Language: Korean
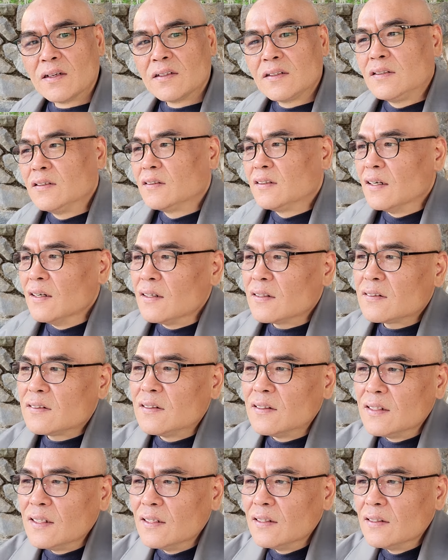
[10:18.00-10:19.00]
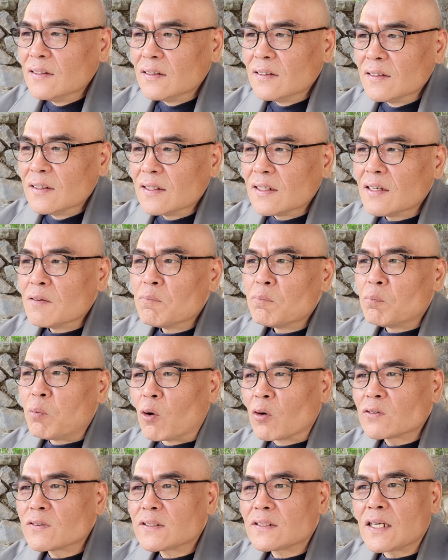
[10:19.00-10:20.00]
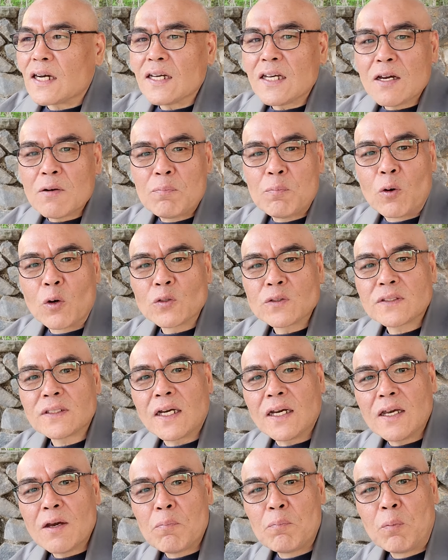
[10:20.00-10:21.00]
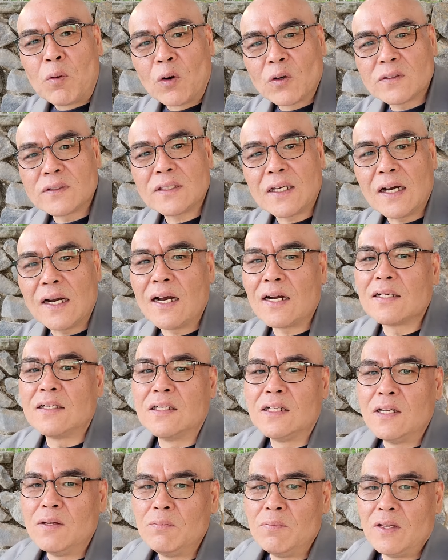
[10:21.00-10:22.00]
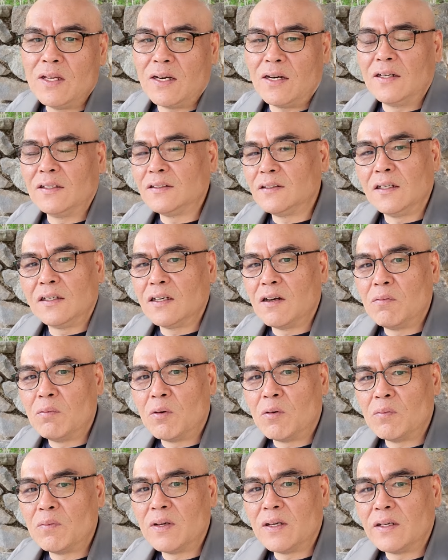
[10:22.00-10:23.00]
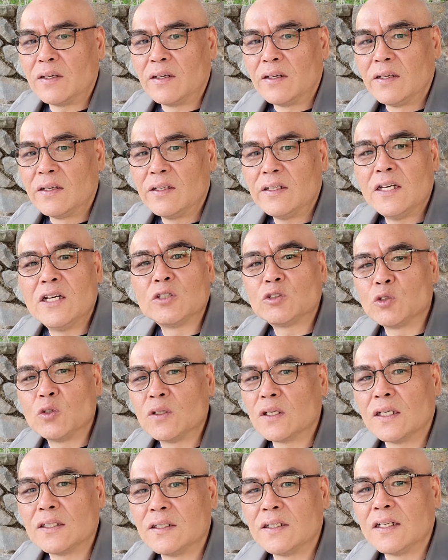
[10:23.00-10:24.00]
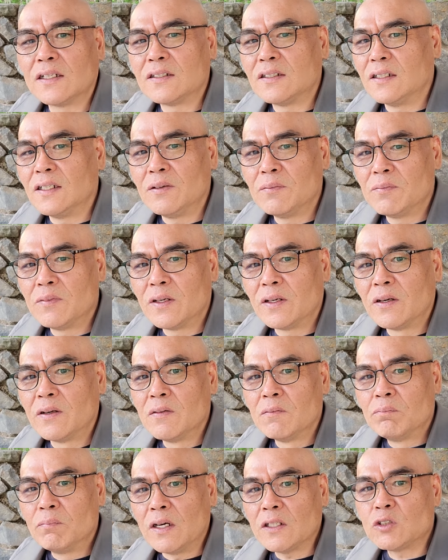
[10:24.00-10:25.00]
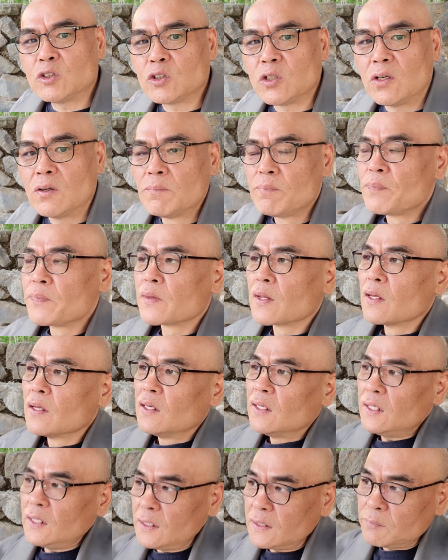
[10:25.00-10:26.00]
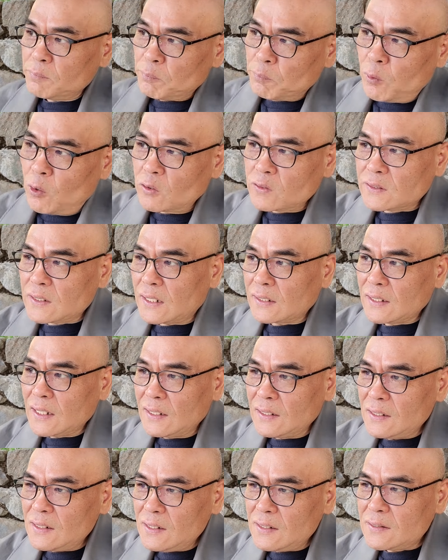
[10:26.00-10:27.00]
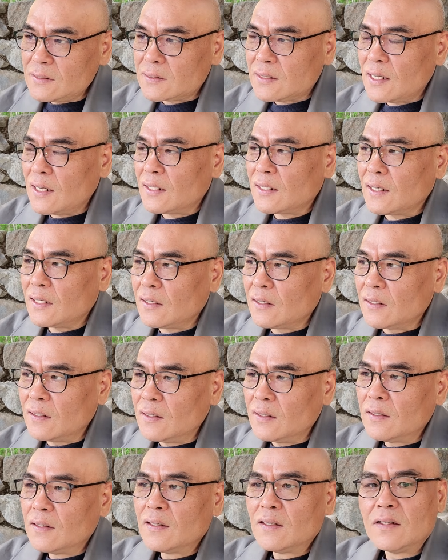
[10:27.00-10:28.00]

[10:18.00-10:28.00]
그걸 그리는 게 복사의 복사의 복사가 그림이야. 어떻게 보면. 예술가들의 그림은. 맞죠? 이 복사된 이 세계를